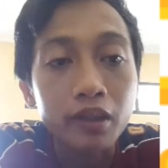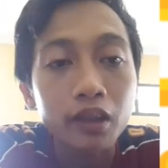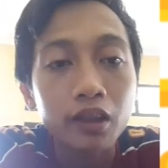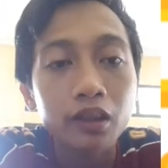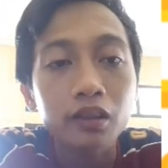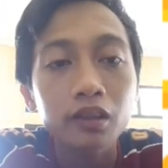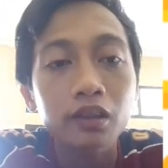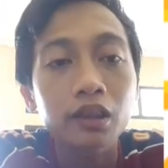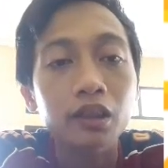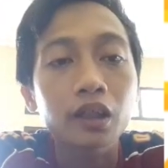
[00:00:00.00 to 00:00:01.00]
saya
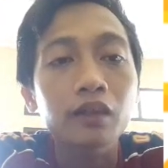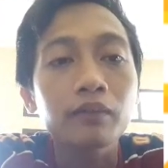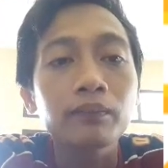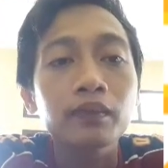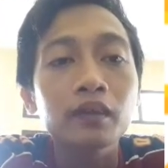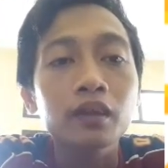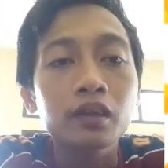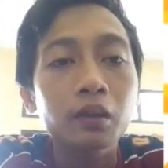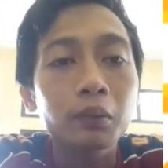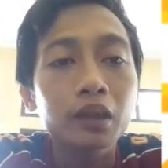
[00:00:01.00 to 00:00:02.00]
sih ya
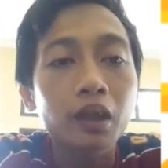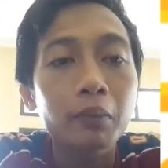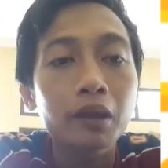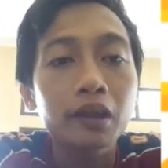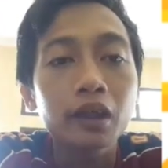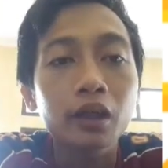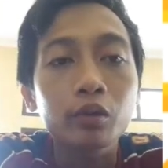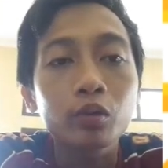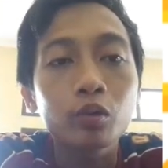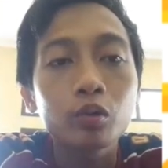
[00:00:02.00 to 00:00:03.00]
sambil saya mandikan
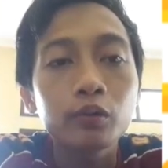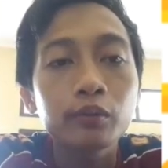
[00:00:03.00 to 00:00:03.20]
dulu